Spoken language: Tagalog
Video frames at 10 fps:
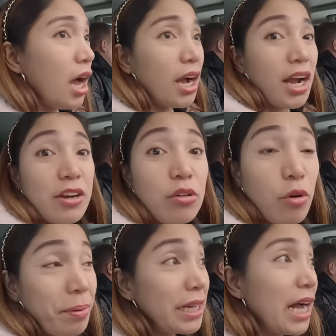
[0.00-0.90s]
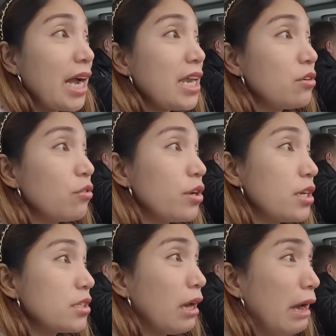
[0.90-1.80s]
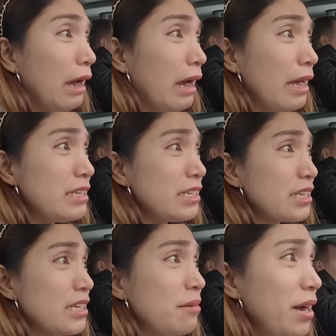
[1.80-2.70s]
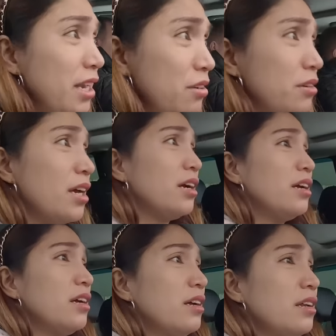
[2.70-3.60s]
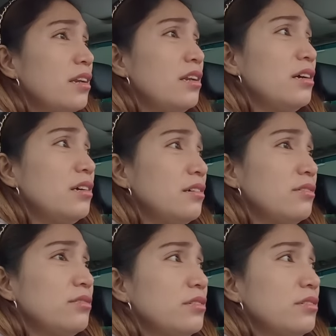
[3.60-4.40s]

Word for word: ang ano ko, pagkain ko is, ah, Jesus name, hallelujah. Love.